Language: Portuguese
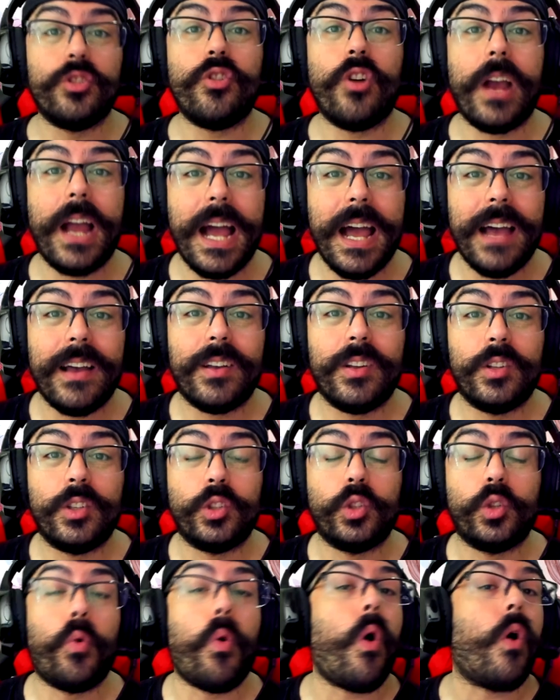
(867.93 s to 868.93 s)
jogar
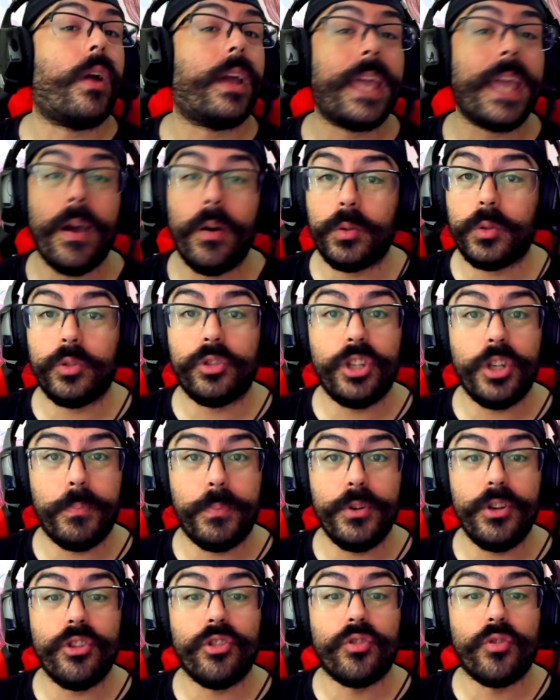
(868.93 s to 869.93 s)
qualquer outro
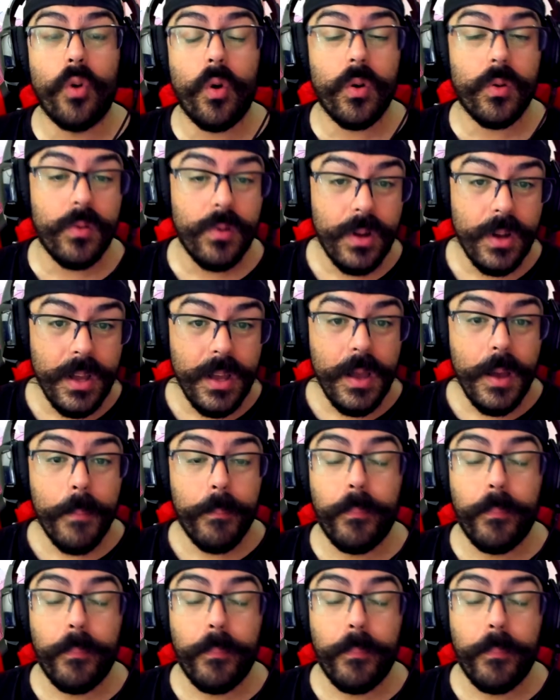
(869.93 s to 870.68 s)
tipo de jogo,